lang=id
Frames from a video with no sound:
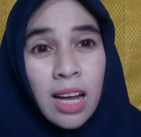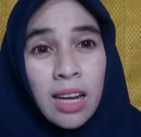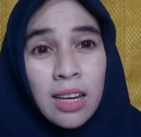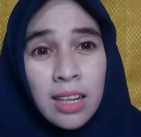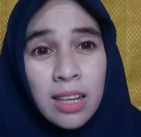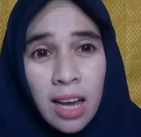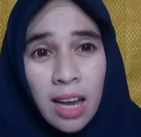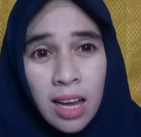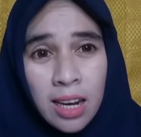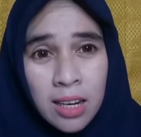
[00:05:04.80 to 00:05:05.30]

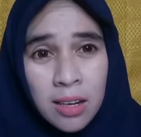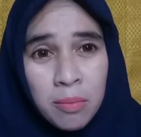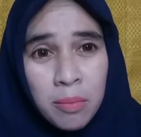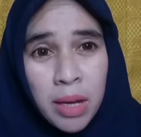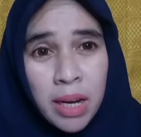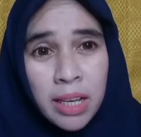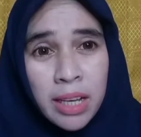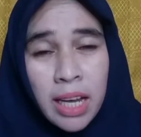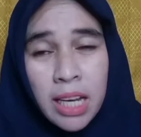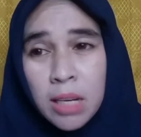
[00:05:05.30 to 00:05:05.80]
Sadar
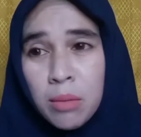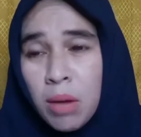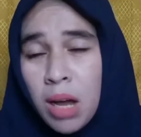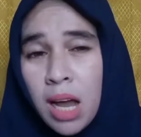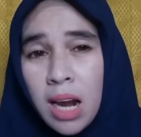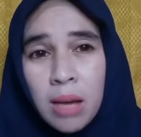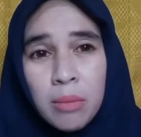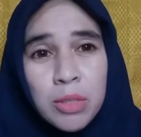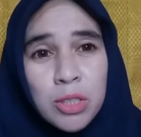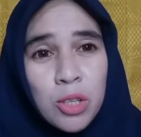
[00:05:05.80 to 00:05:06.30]
mereka ini
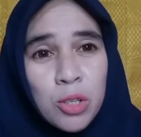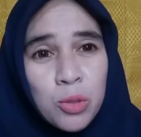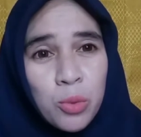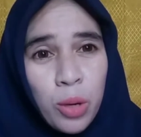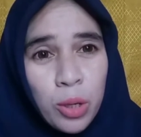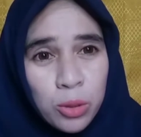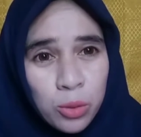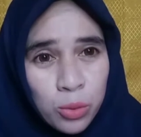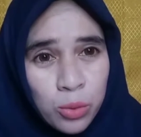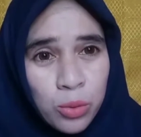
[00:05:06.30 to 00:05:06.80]
mengalami
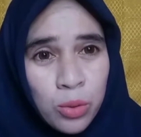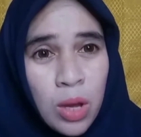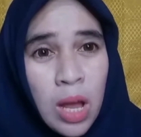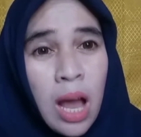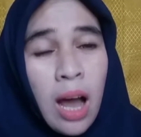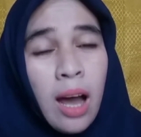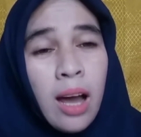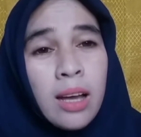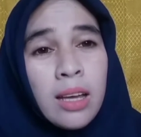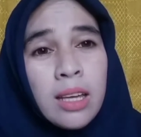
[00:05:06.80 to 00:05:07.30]
sesuatu,
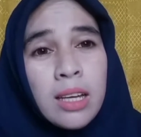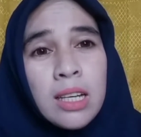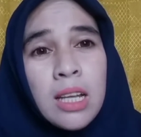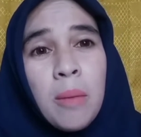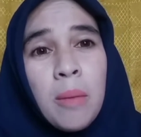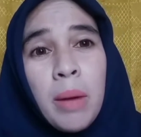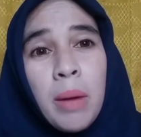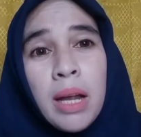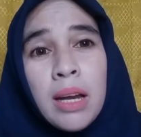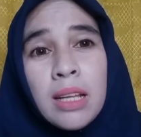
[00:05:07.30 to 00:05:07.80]

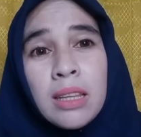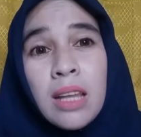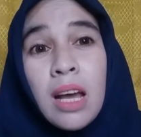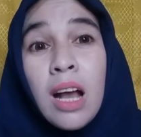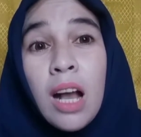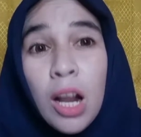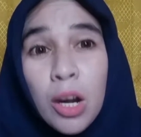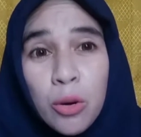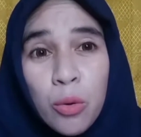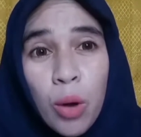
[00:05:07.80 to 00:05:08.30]
akhirnya pada
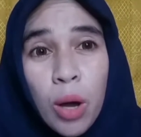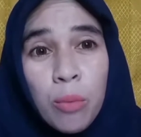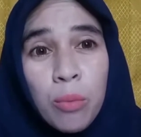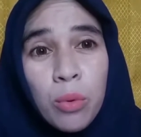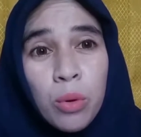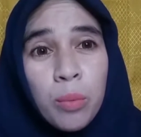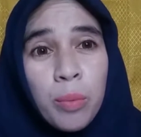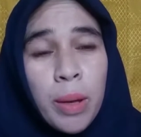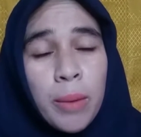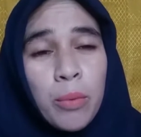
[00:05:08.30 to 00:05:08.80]
tanggal
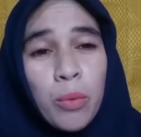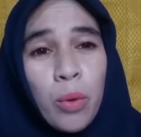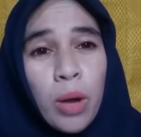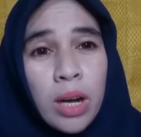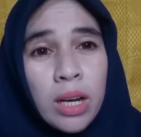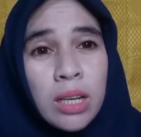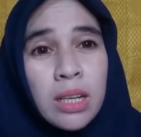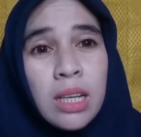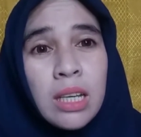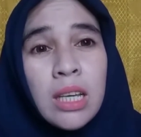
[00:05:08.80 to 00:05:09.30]
20
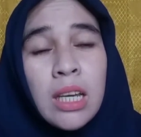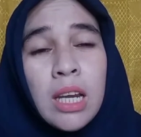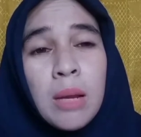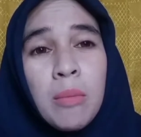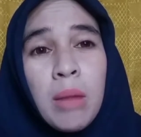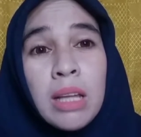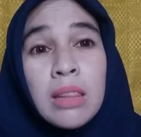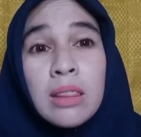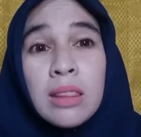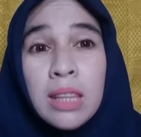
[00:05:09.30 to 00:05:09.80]
Februari
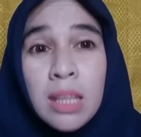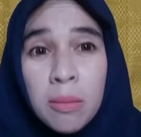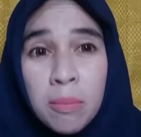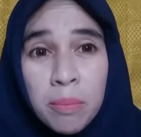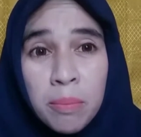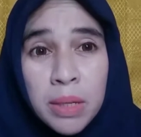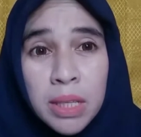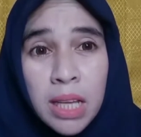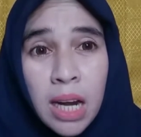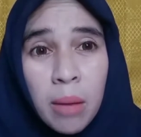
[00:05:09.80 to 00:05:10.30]
dikirimlah
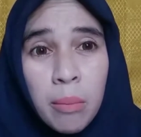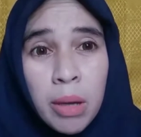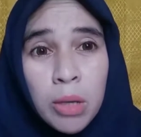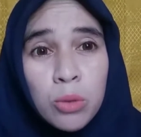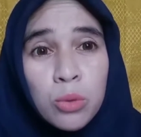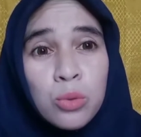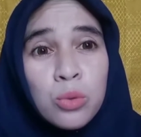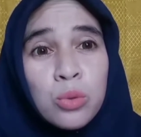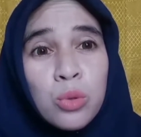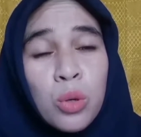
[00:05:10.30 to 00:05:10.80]
tim
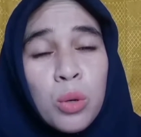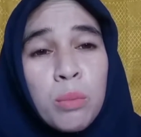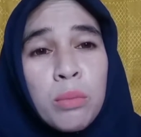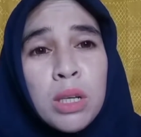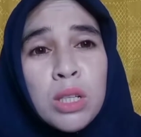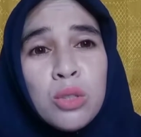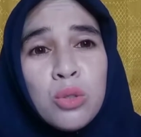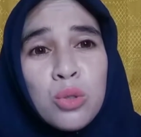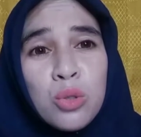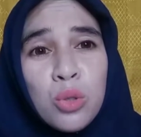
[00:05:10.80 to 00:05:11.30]
penyelamat untuk
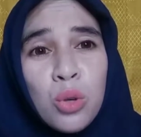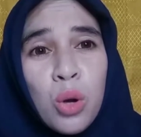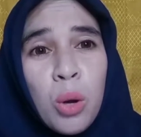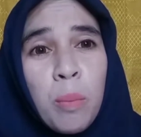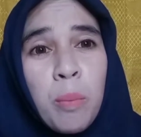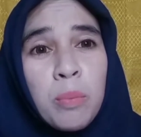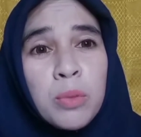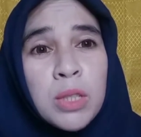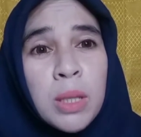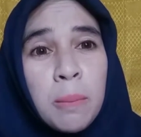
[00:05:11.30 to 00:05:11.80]

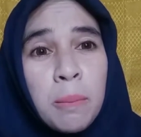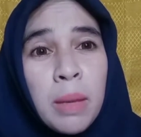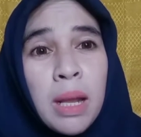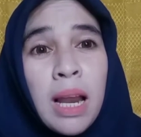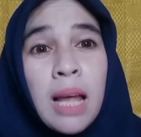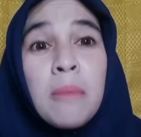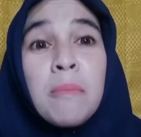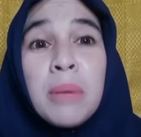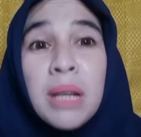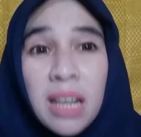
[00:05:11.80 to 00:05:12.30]
menyusul
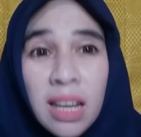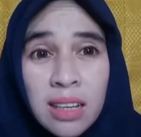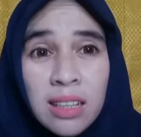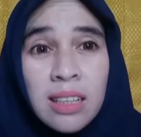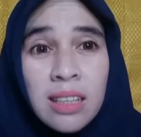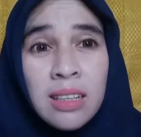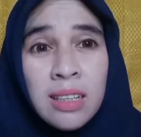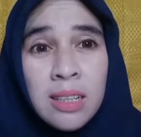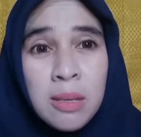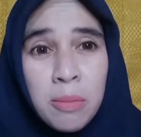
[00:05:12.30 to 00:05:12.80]
sembilan
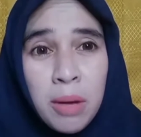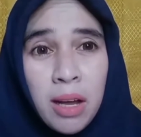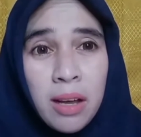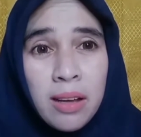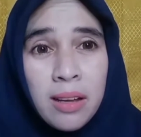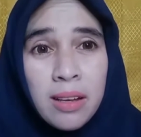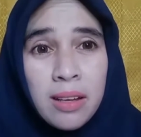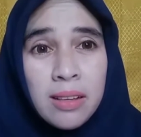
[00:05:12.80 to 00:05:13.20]
pendaki ini, Pak.